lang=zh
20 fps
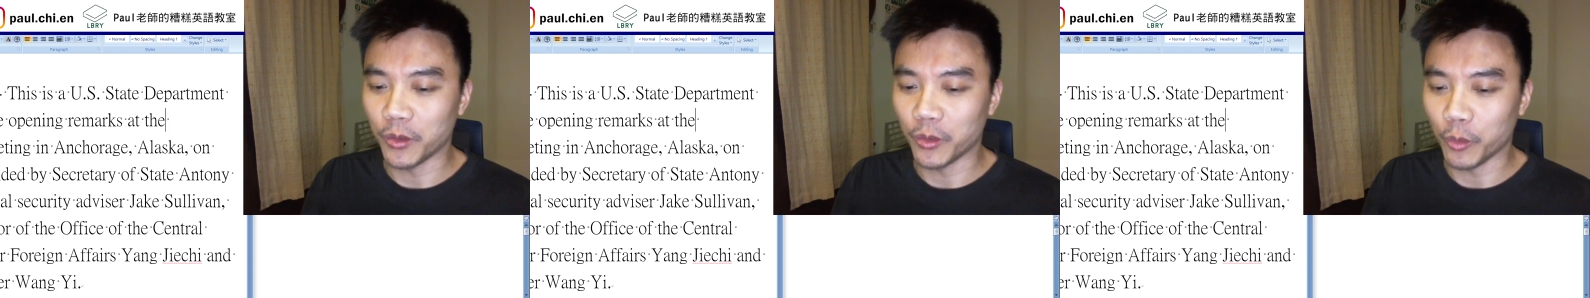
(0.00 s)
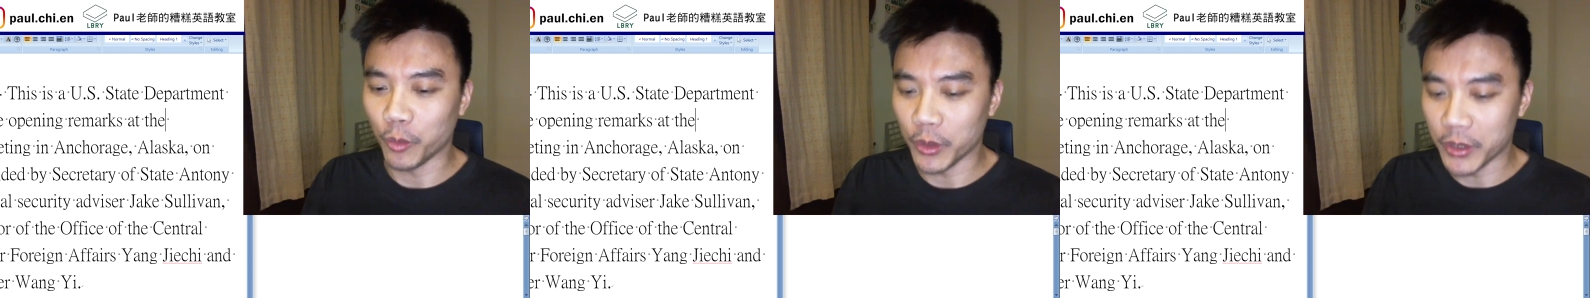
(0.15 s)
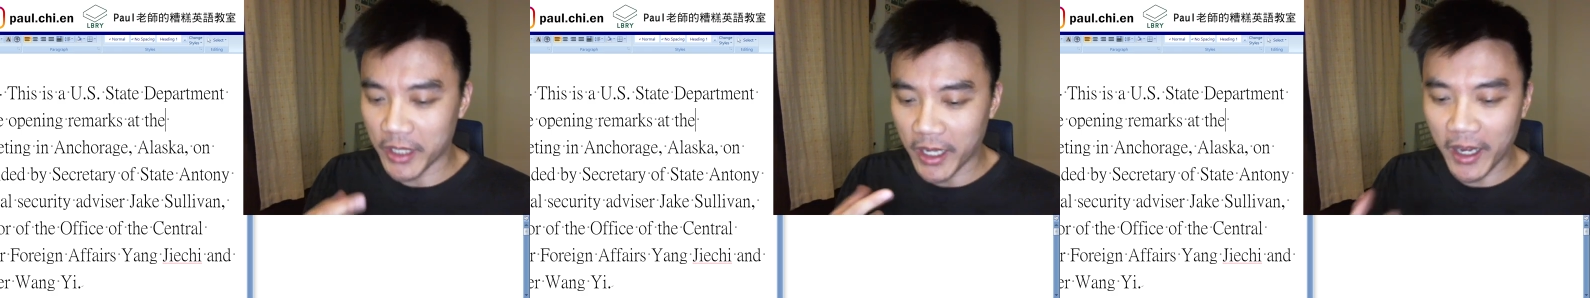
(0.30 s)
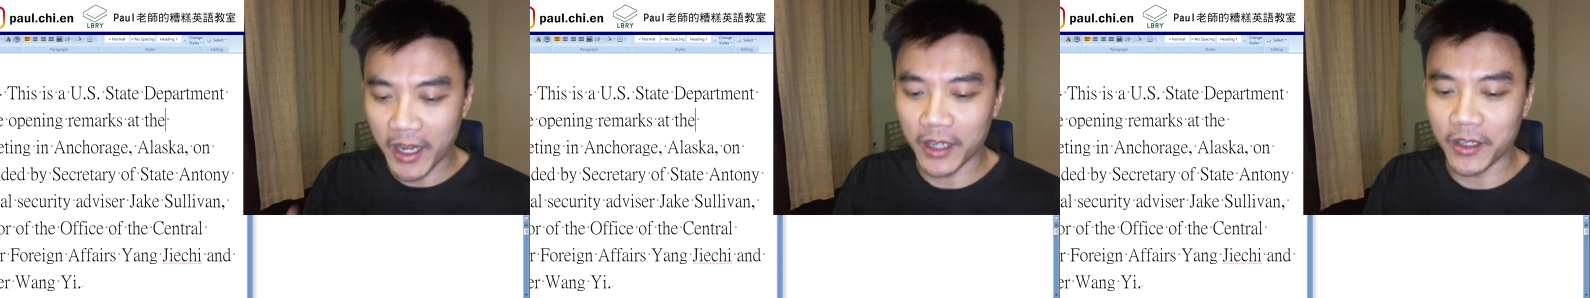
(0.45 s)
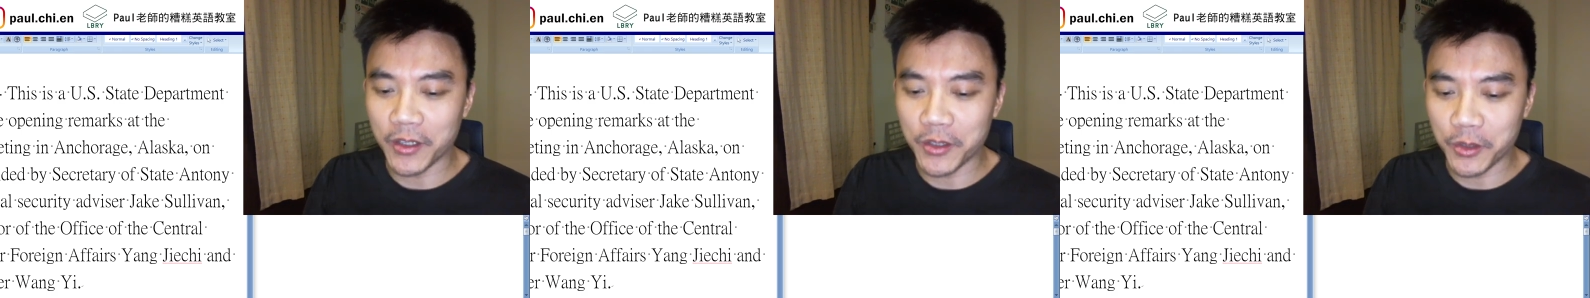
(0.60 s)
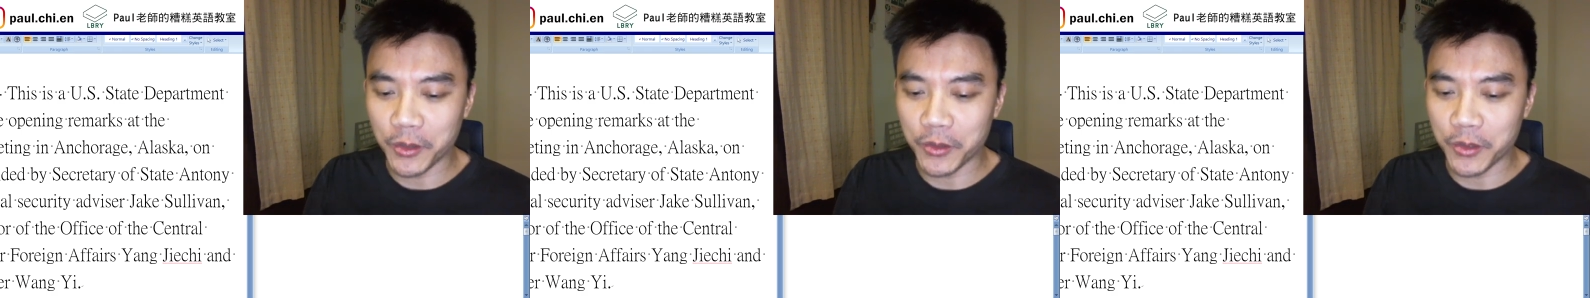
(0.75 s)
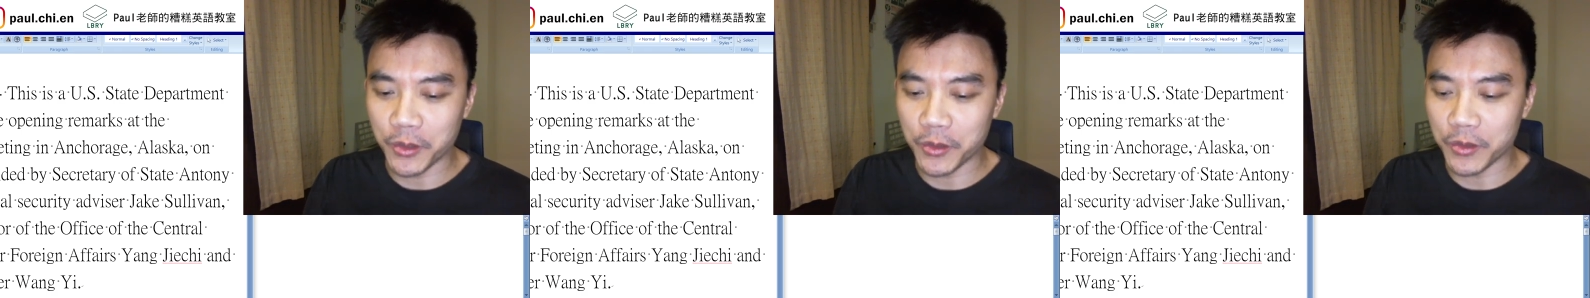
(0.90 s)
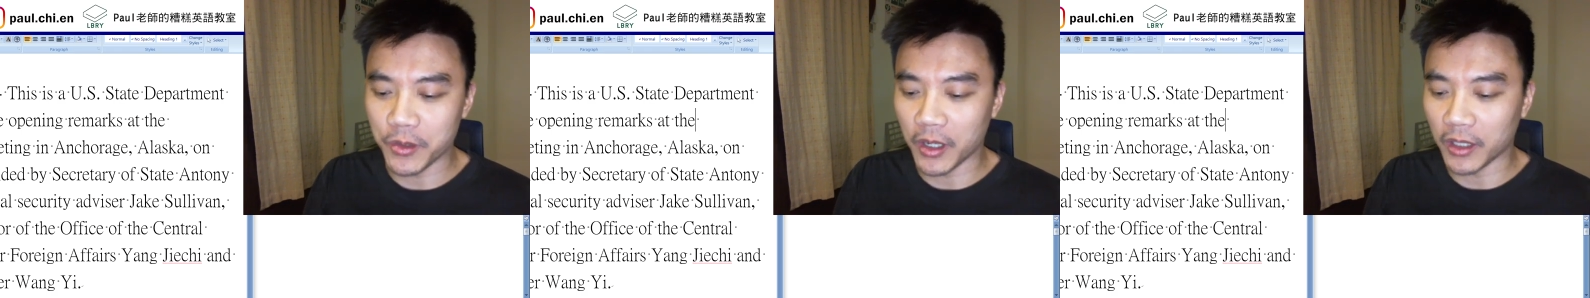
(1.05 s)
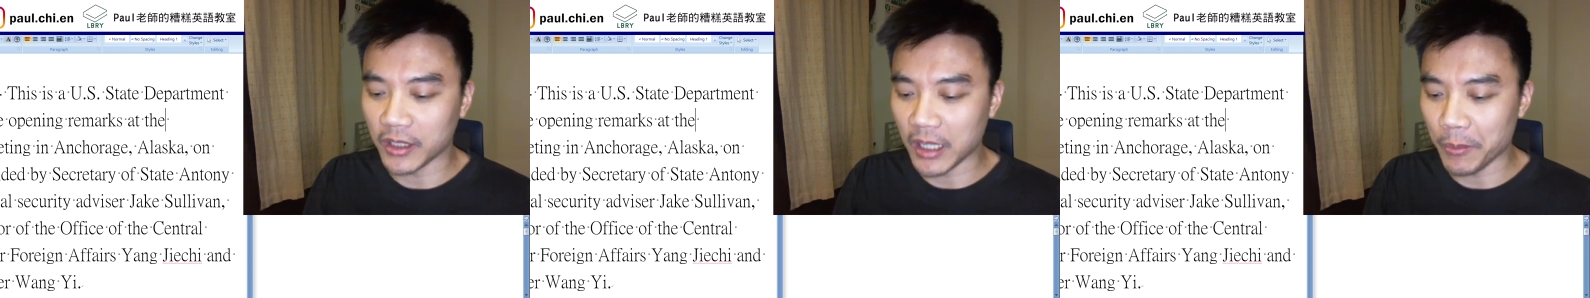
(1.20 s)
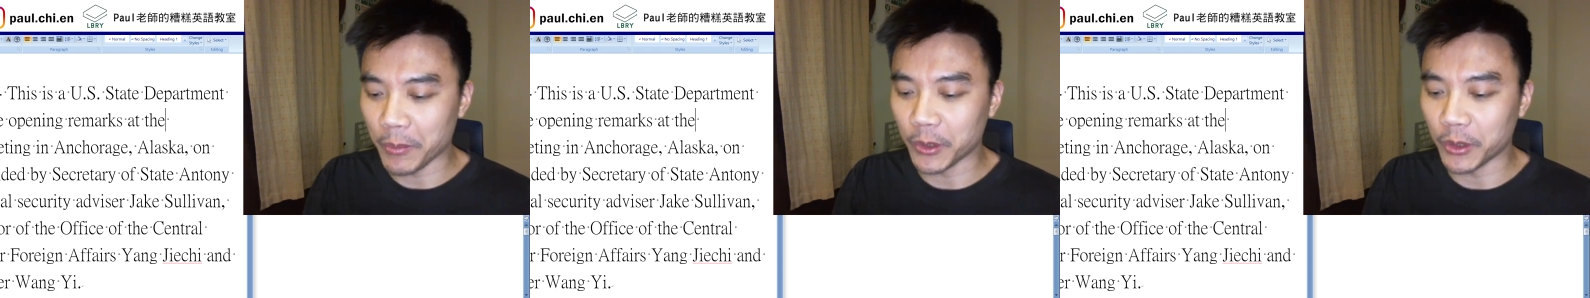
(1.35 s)
我在看的时候就知
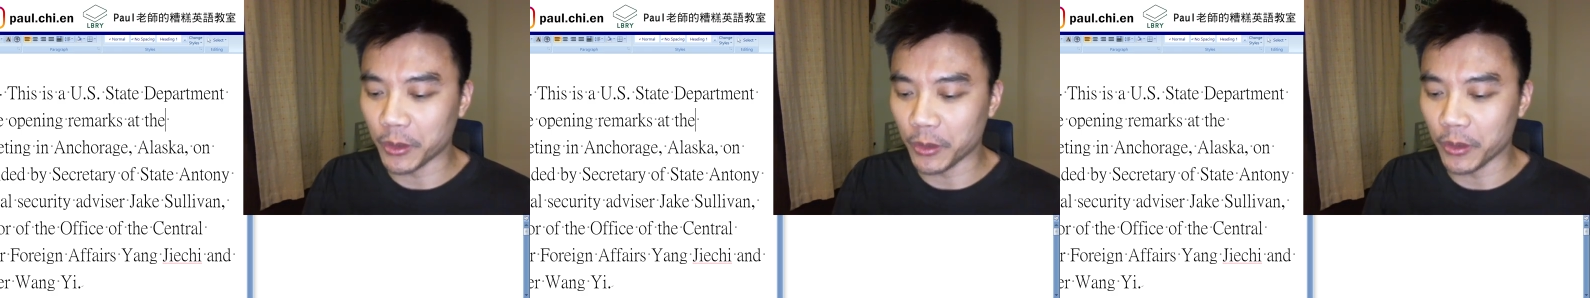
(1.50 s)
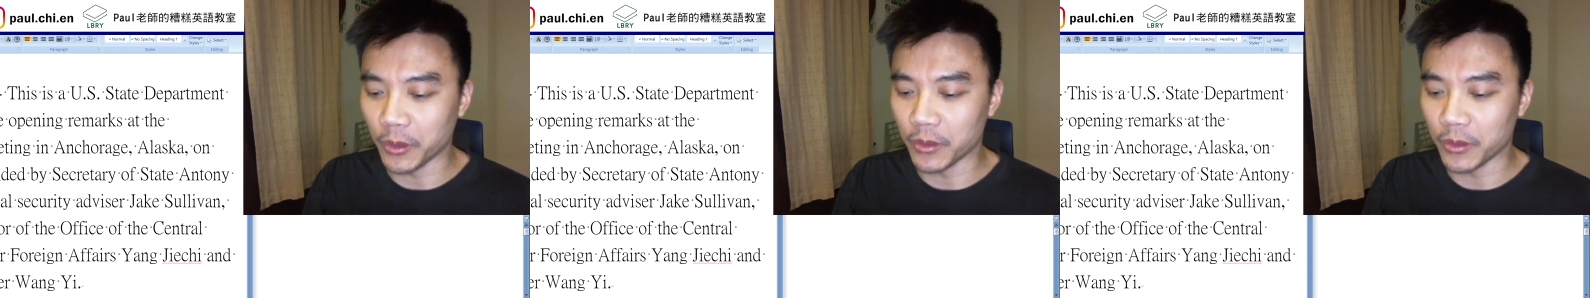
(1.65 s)
道，他们都